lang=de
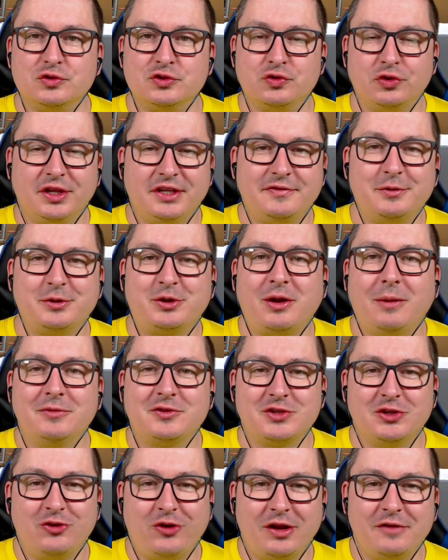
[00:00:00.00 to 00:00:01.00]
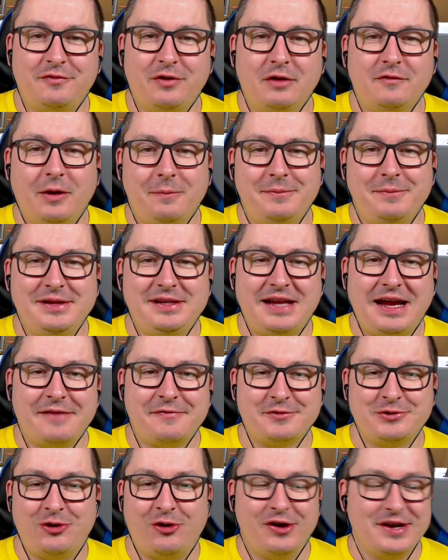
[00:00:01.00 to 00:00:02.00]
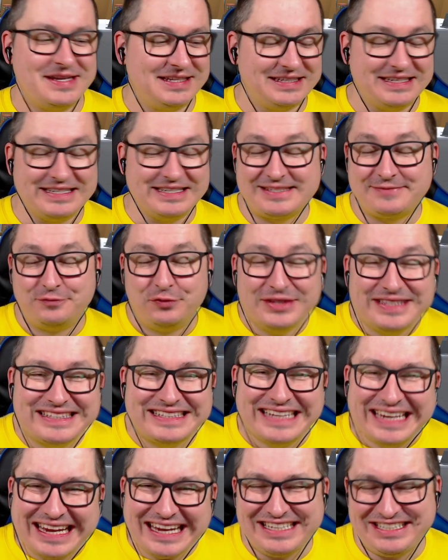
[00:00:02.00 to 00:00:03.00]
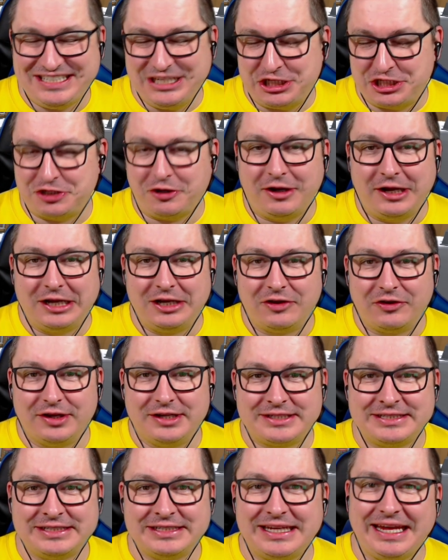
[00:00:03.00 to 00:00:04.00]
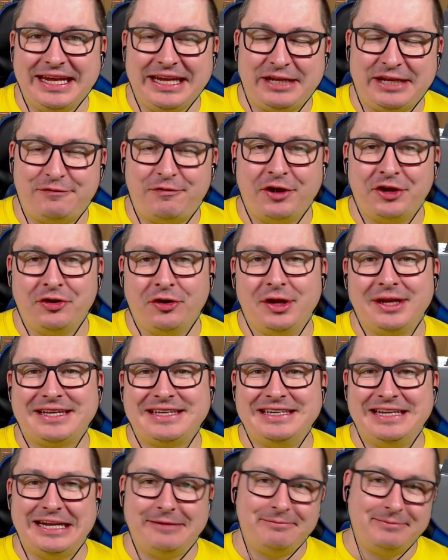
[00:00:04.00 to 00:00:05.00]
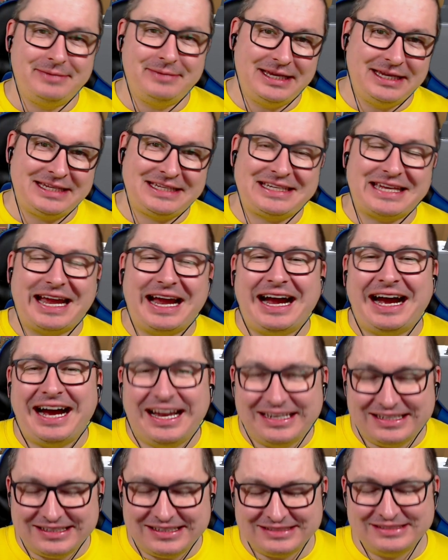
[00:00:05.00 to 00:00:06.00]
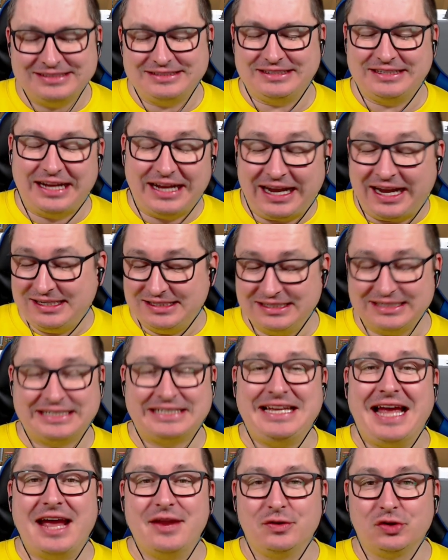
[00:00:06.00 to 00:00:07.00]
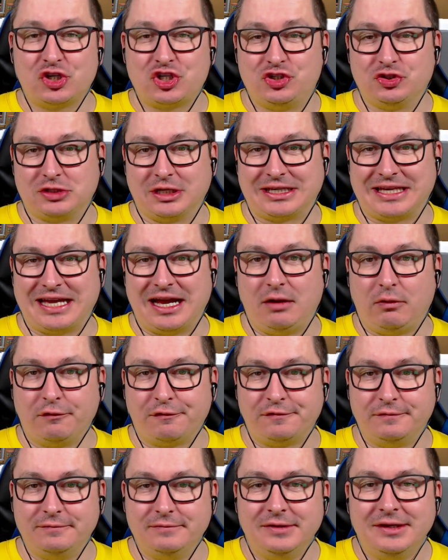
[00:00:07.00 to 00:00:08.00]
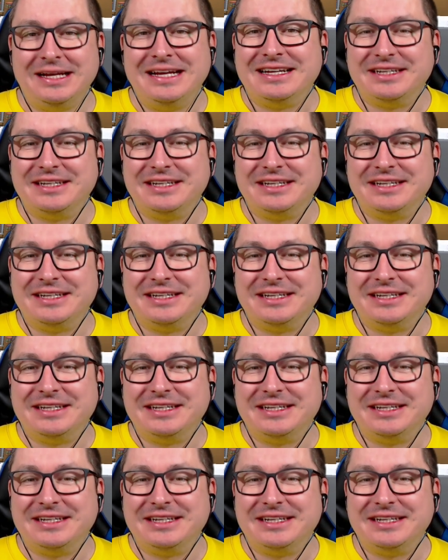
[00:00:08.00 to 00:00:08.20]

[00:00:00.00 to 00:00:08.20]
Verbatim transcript: So Leute, willkommen zur neuen Folge Wobbly Live und heute wird's richtig teuer, Leute. Ich werde euch nämlich alle alle Kleidungsstücke kaufen,